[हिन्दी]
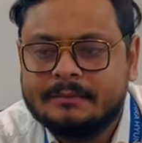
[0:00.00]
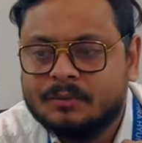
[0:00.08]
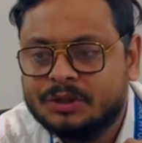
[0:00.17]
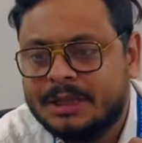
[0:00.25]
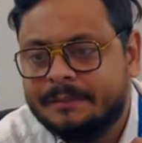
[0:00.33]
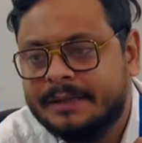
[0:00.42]

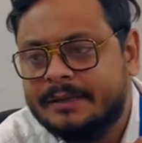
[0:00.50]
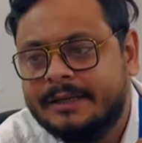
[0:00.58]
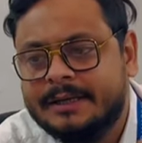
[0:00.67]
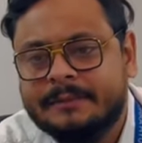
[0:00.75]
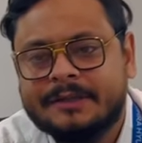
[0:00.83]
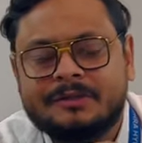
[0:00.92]
मुझे अपनी
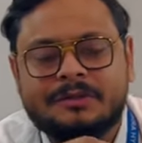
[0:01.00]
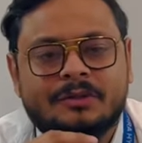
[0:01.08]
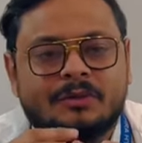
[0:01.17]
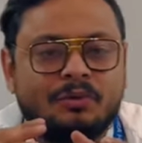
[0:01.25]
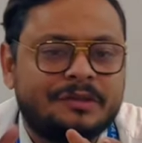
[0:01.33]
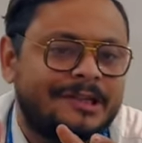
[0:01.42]
गाड़ी में
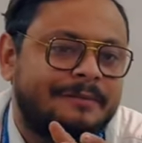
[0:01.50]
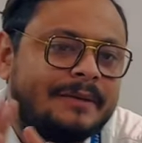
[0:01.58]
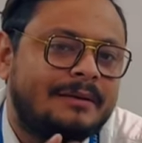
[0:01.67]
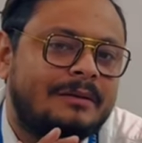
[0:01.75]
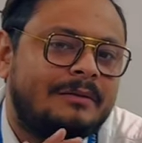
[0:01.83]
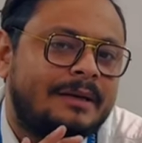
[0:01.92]
कौन सा
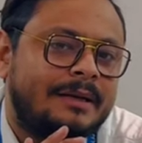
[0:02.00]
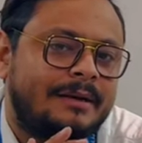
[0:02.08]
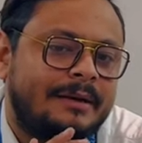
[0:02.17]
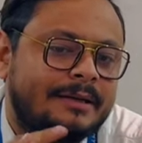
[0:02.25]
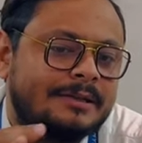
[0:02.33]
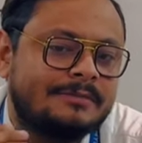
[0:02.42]
स्पीकर लगवाना है हर एक